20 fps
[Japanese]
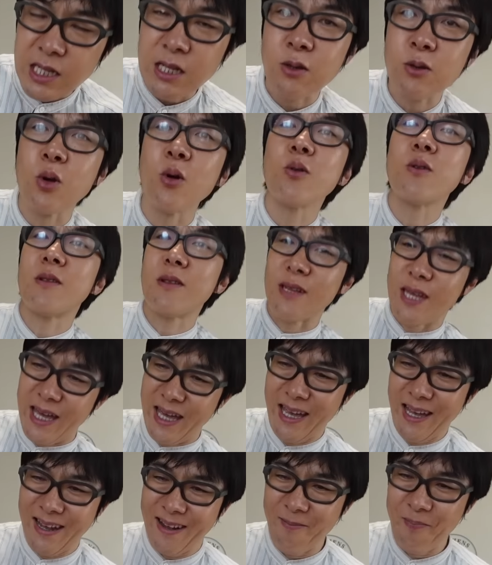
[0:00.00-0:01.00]
に取っ
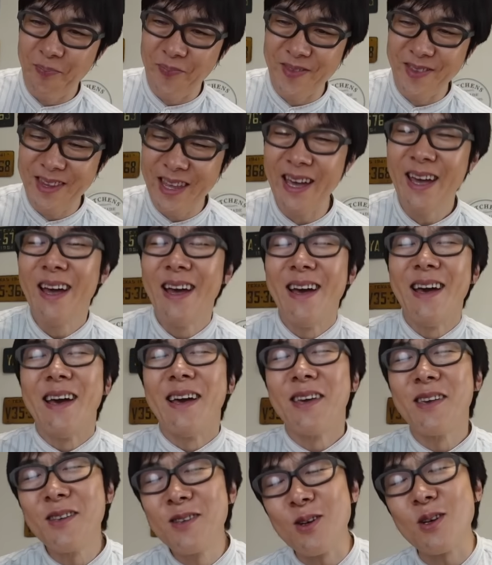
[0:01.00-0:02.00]
てで、
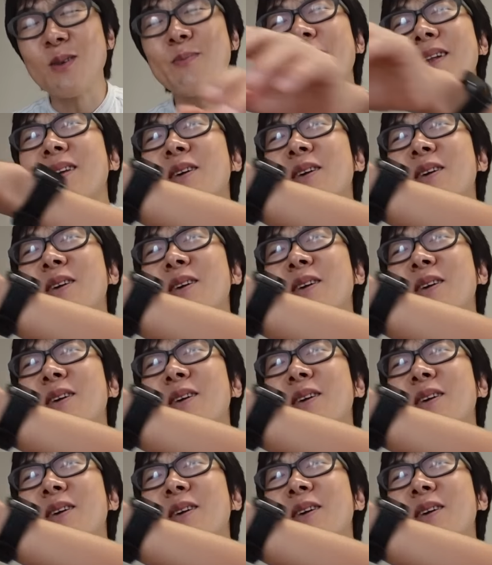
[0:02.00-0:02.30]
その場